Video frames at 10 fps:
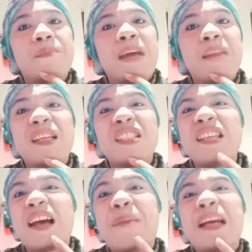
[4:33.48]
balbas
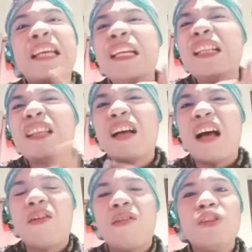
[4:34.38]
niya, mahilig
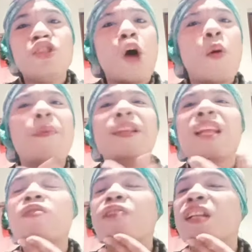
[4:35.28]
talaga ako. Yung jowa
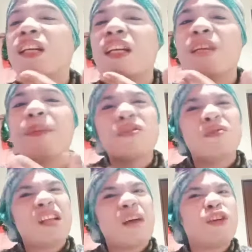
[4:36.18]
madalas kong ginaganyan, madalas kong
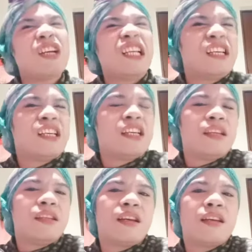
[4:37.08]
inaamoy yung kilikili
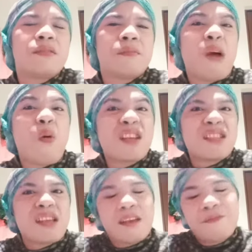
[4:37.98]
niya. Sabi kasi,